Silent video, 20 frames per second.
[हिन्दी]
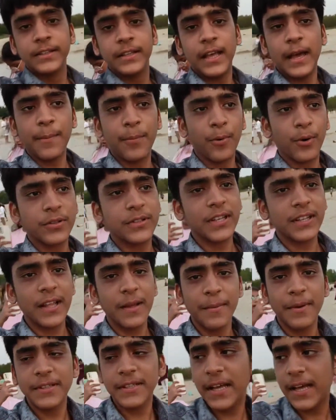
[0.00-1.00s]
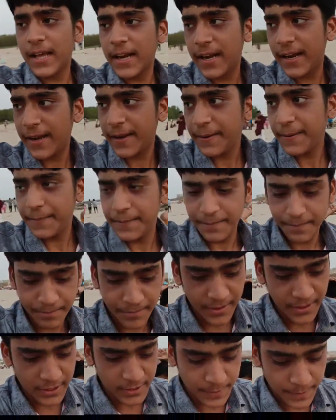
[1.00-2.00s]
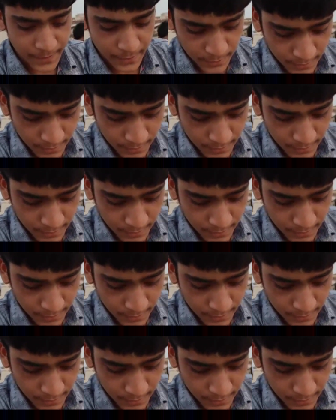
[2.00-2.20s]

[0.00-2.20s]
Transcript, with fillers: यहाँ बहुत ज़्यादा ही मज़ा आ रहा है बीच पे